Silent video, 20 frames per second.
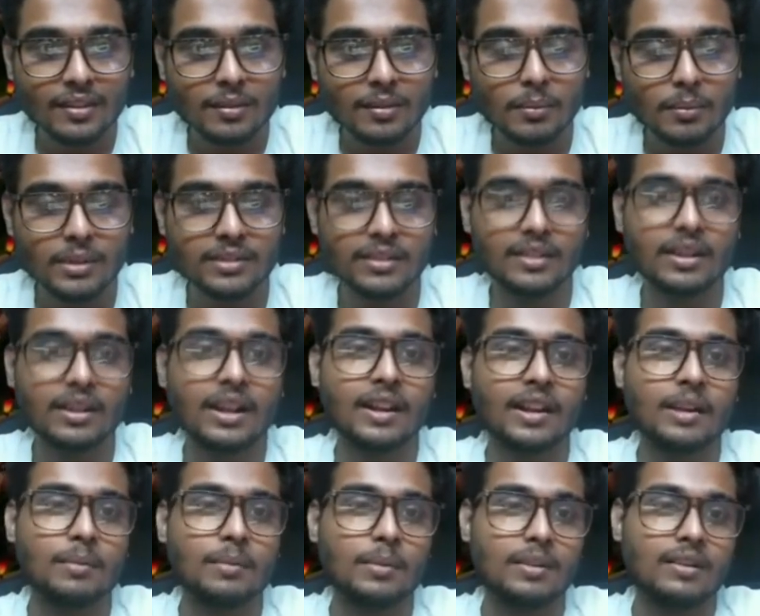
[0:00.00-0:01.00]
मजेदार
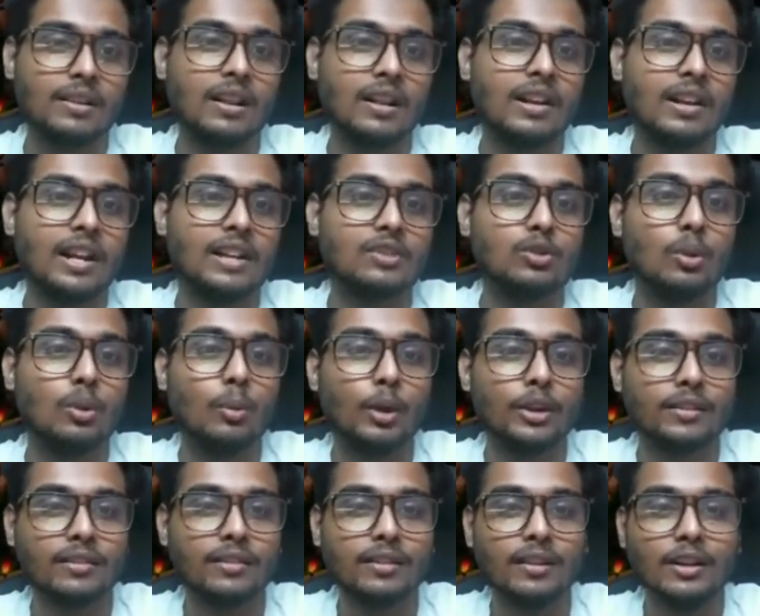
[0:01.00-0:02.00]
यार मजेदार लेट्स गो
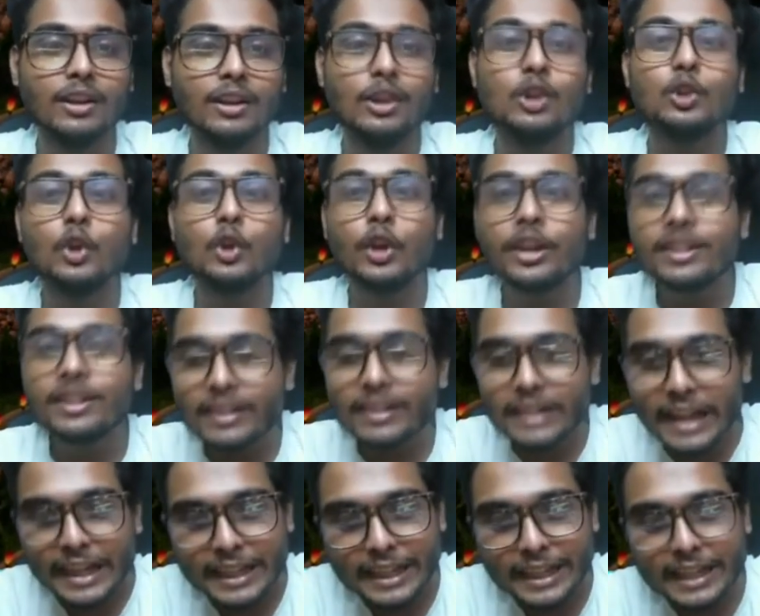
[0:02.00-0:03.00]
बॉयस तो इस
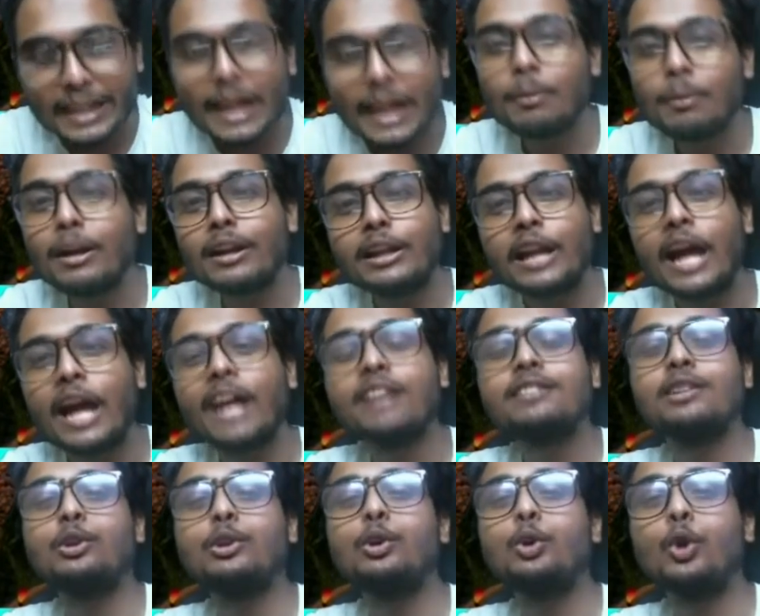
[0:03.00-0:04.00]
अटैक के लिए एक बार
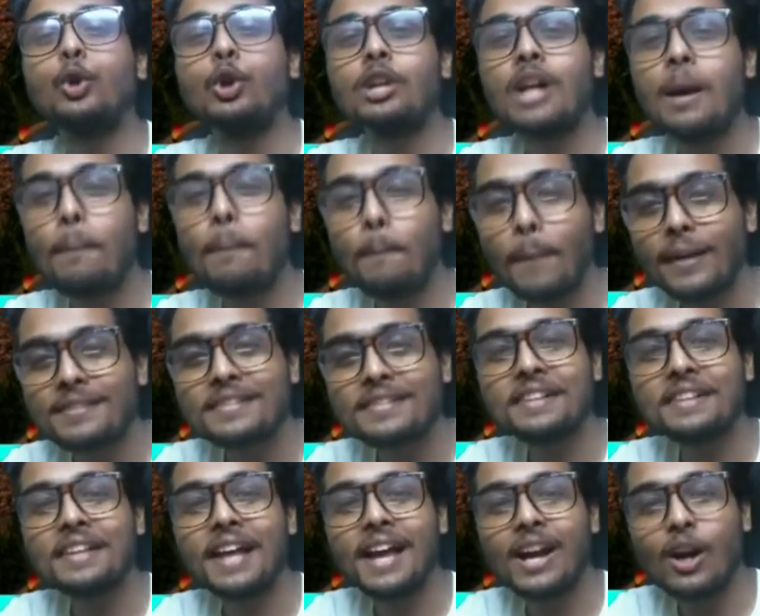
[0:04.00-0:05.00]
लाइक जरूर ठोकना
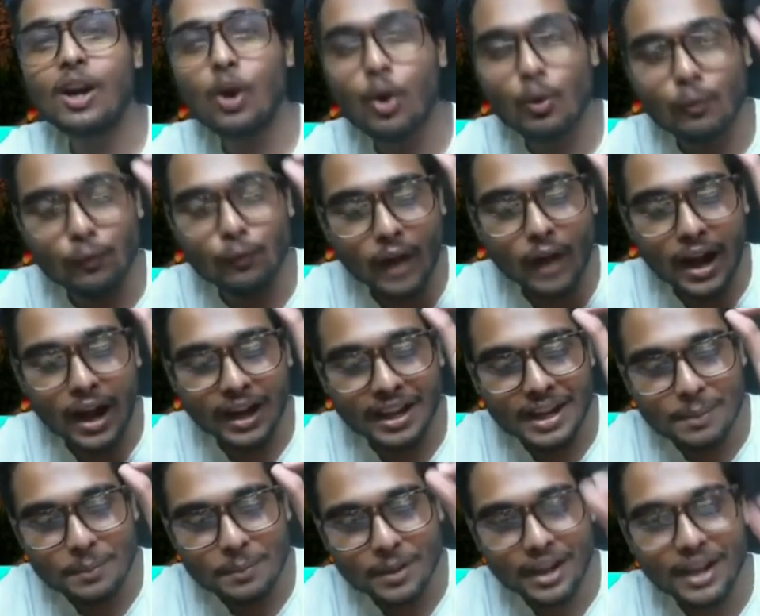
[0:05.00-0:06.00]
पसंद आया हो अगर
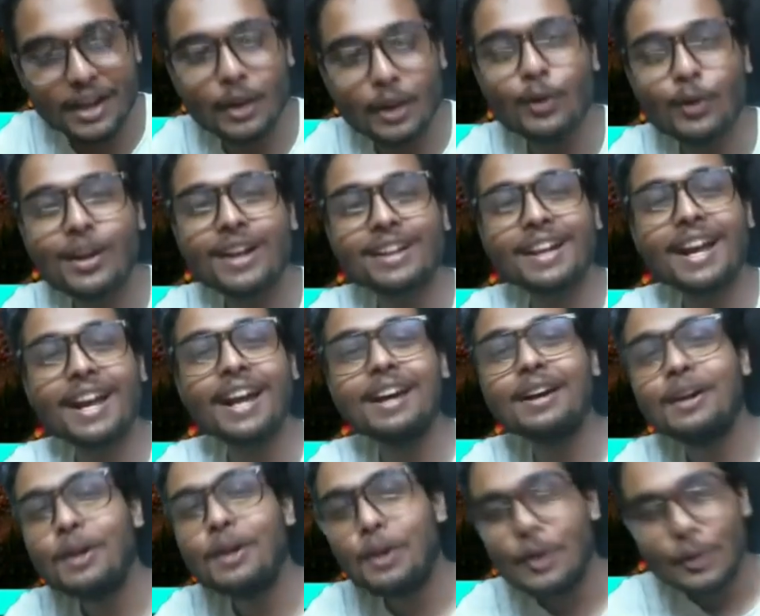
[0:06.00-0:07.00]
आप कर रहे हो ये अटैक
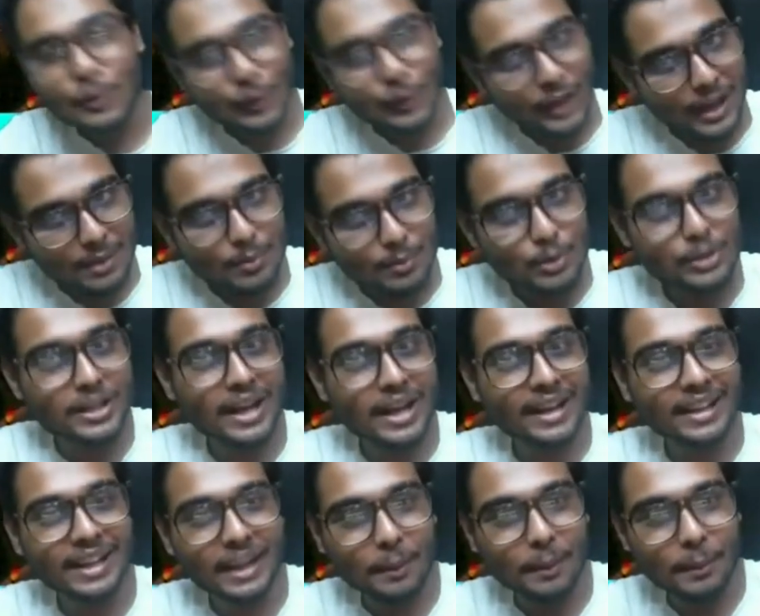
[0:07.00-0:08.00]
तो यार मुझे
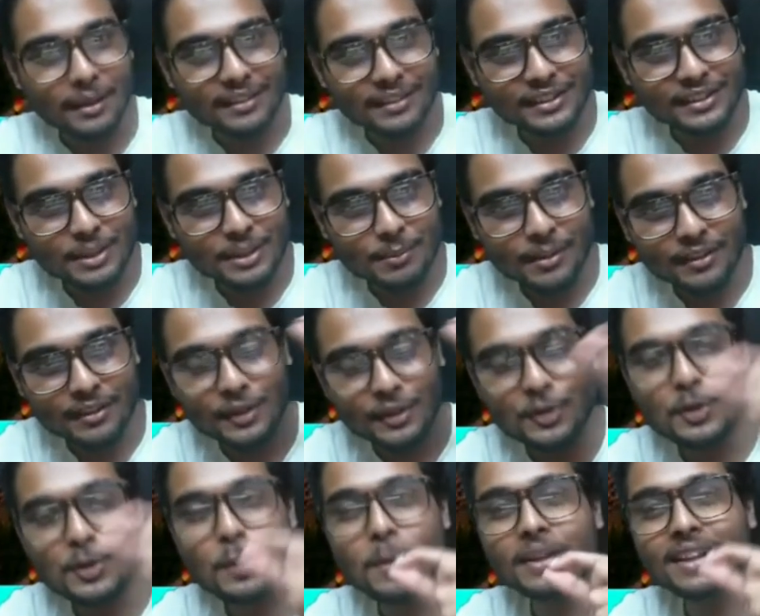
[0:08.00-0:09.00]
आगे कमेंट सेक्शन में
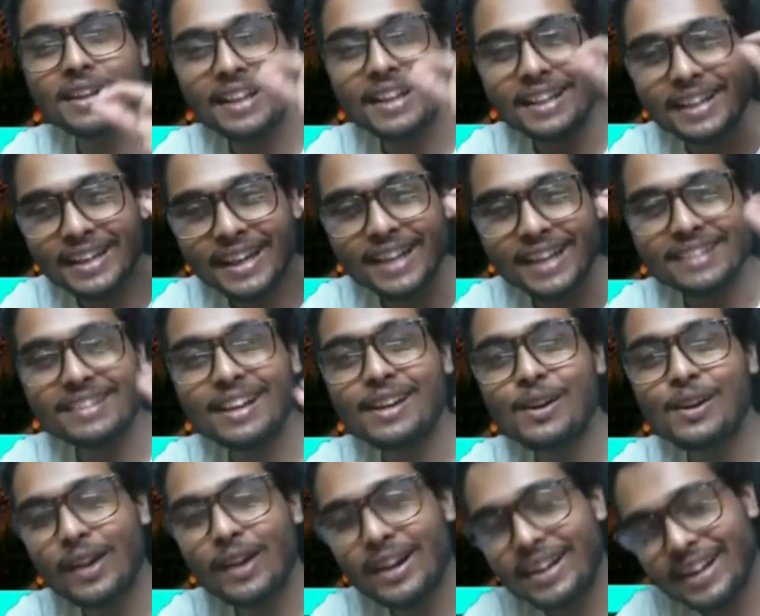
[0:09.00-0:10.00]
जरूर बताना कि कैसा
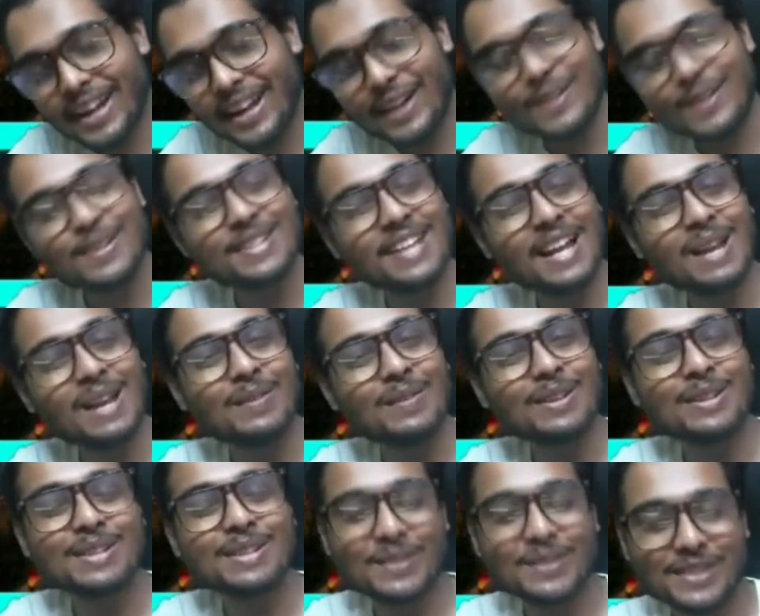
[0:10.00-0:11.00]
है और अगर नए हो चैनल पे
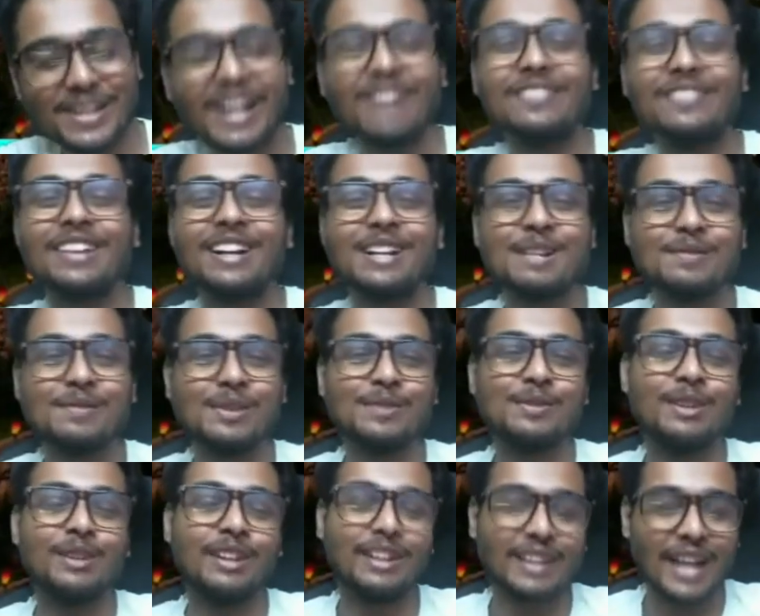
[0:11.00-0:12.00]
तो सब्सक्राइब करना मत
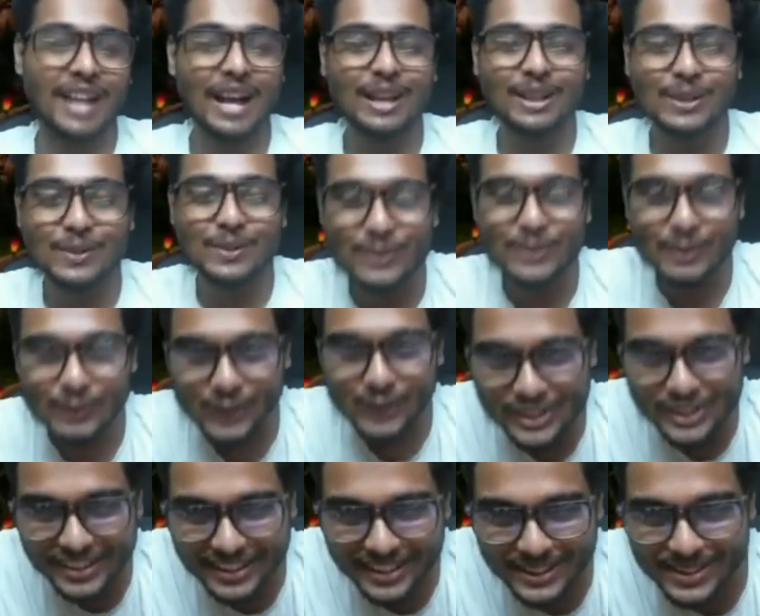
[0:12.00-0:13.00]
भूलना थैंक यू फॉर
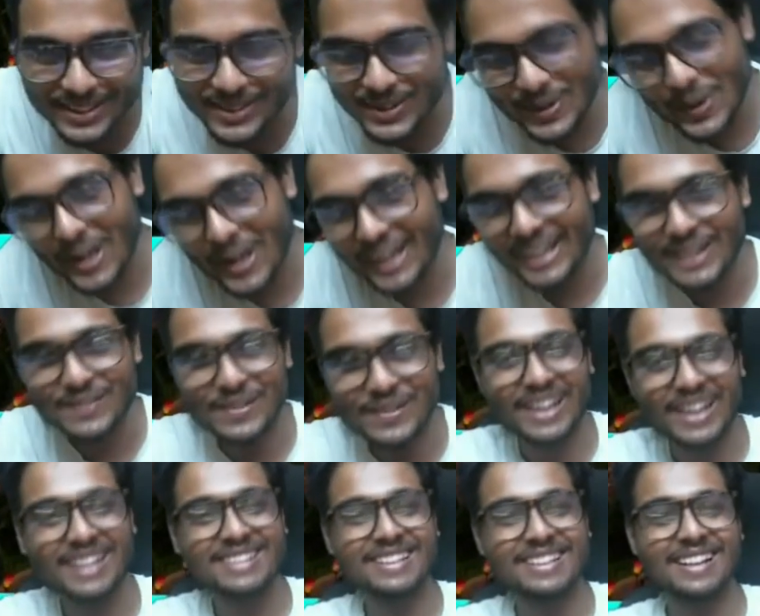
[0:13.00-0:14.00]
वॉचिंग डिस्ट्रॉय
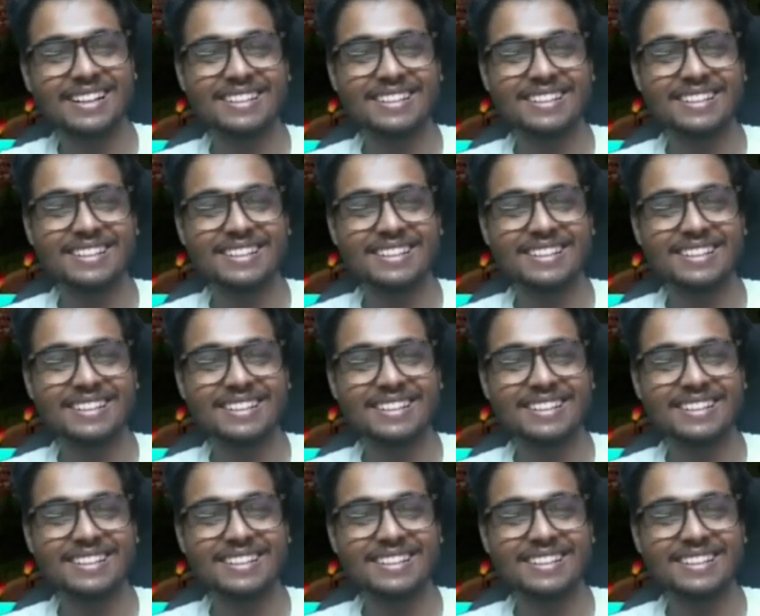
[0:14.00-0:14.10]
गेमिंग एटैक